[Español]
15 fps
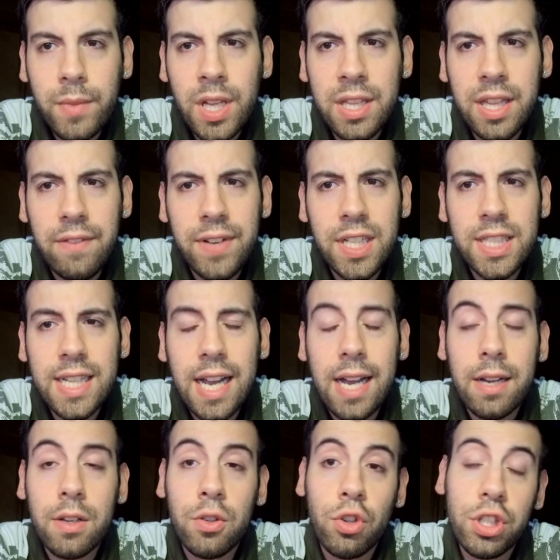Defensa
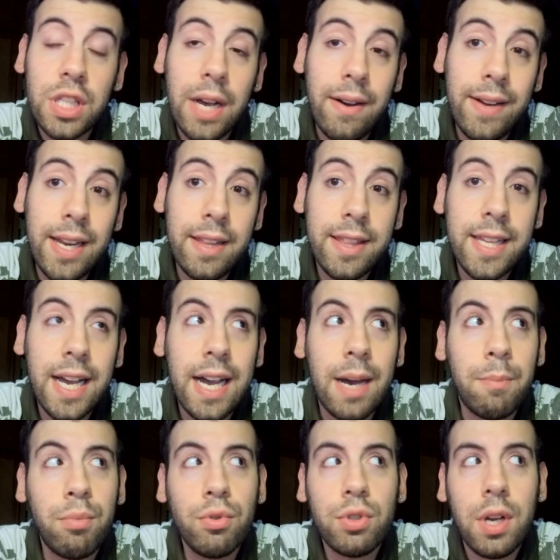no estaba
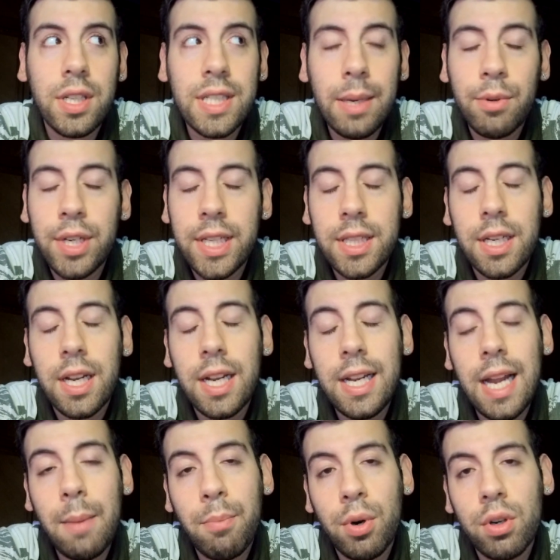Valenciaga, puso a Saurit,
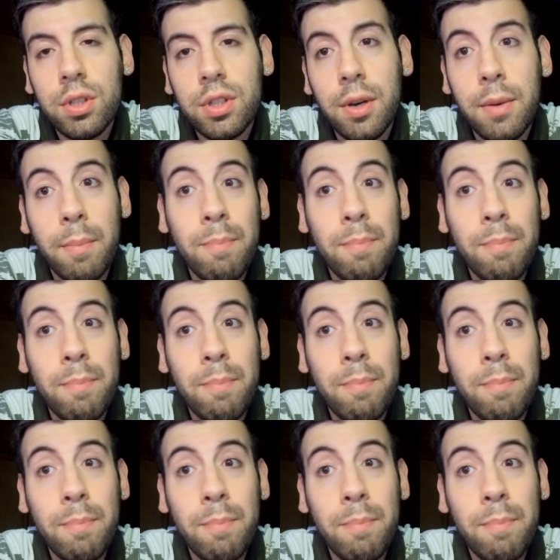Laporte,